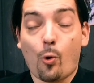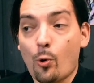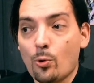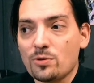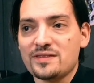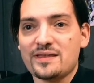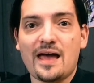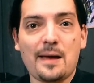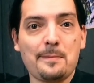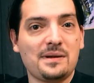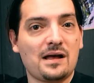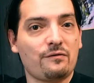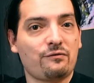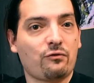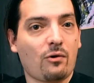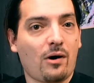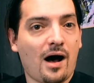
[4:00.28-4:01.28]
On aime la
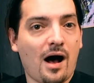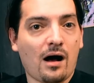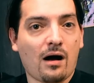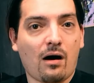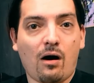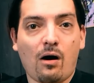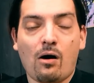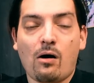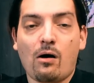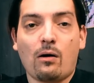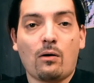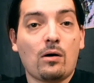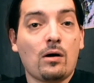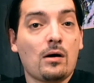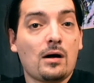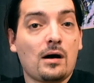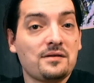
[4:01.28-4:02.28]
voir en
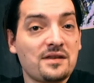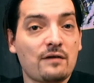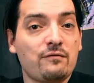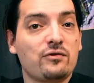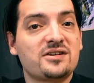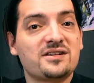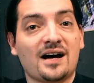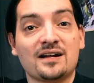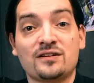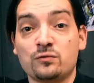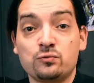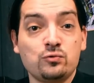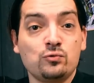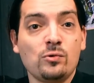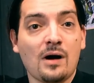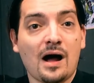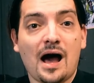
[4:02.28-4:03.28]
avocate
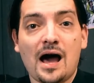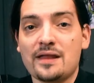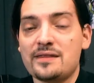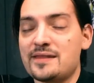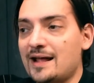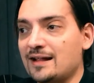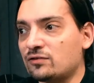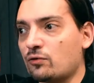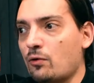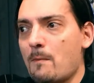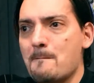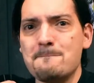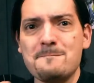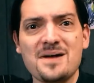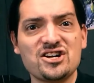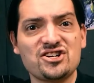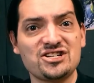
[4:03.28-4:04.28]
ou un être
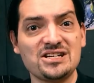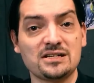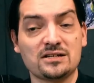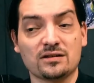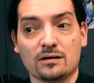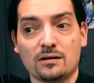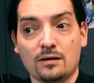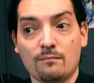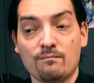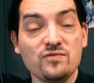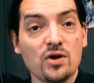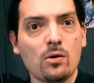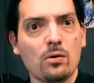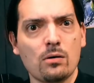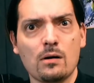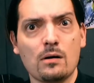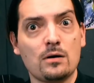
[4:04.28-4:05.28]
magique.
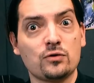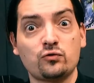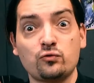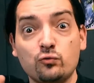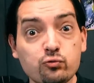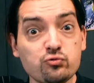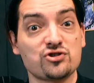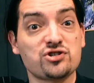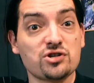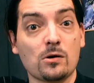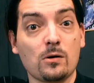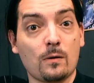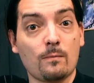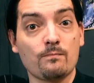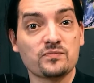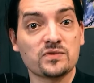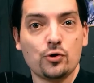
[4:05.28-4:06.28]
Non, touchant,
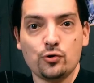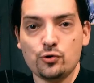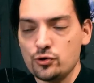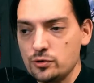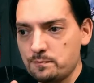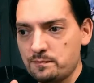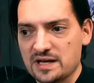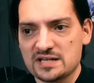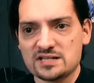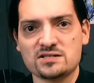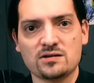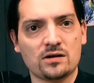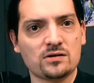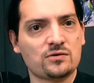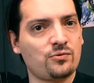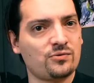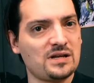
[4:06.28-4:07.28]
une
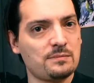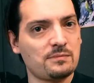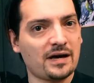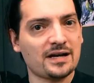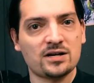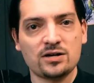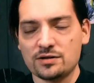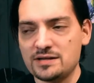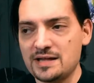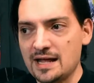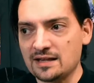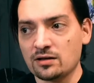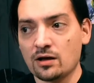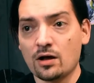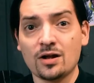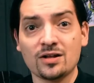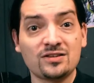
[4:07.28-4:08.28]
personne qu'on aimerait connaître,
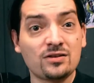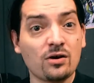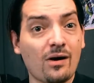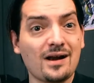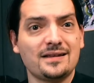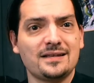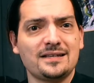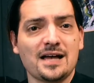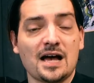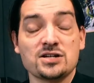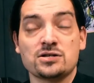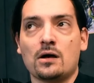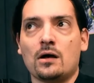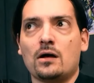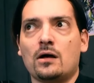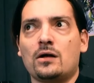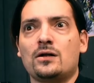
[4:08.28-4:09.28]
tant elle dégage
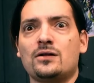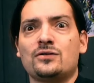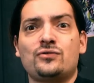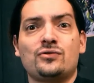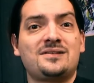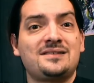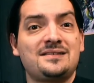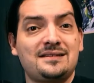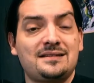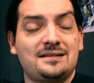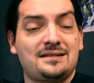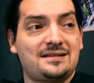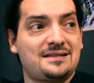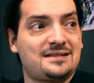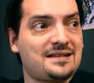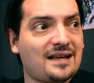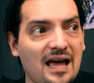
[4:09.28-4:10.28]

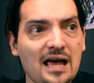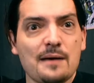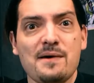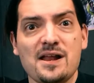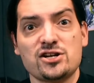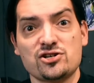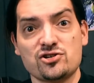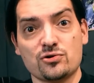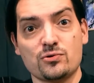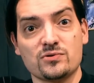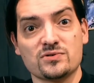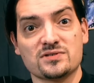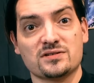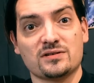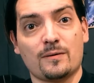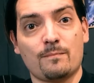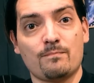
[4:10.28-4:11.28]
très belle chose.